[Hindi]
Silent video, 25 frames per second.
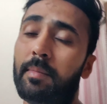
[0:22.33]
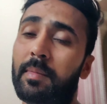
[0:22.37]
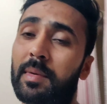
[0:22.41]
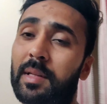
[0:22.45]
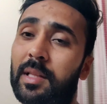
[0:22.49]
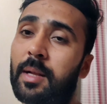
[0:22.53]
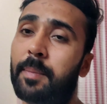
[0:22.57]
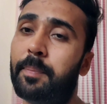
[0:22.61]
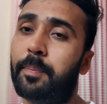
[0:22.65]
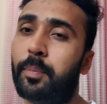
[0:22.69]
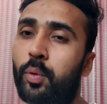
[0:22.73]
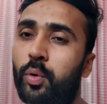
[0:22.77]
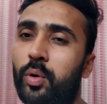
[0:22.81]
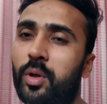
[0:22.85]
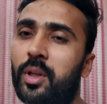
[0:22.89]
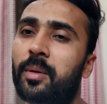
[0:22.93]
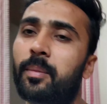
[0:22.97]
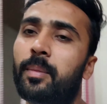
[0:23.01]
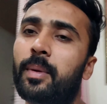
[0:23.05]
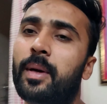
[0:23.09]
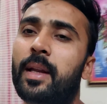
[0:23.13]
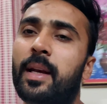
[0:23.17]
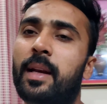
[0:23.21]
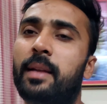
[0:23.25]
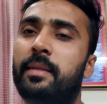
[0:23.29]
मतलब
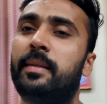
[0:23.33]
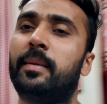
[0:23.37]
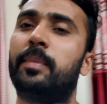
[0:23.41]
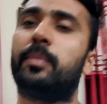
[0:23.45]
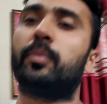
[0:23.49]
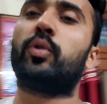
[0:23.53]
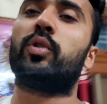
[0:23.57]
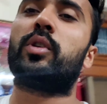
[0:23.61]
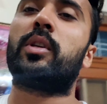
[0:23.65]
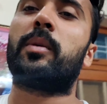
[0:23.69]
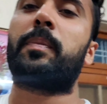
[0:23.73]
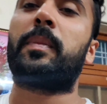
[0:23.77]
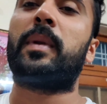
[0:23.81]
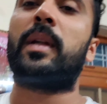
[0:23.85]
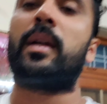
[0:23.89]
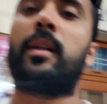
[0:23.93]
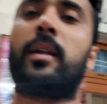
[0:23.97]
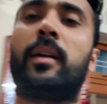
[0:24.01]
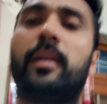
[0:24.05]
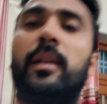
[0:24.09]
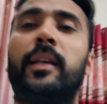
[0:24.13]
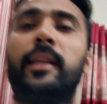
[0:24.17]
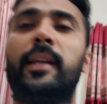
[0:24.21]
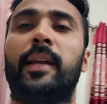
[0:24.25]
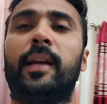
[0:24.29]
प्रोटीन वगैरह सब कुछ अपना
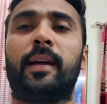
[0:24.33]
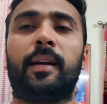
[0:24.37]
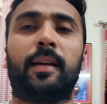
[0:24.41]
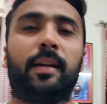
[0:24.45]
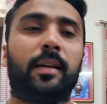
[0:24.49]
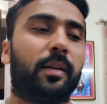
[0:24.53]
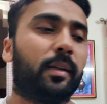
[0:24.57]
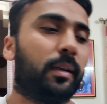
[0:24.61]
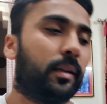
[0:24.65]
रख लिया है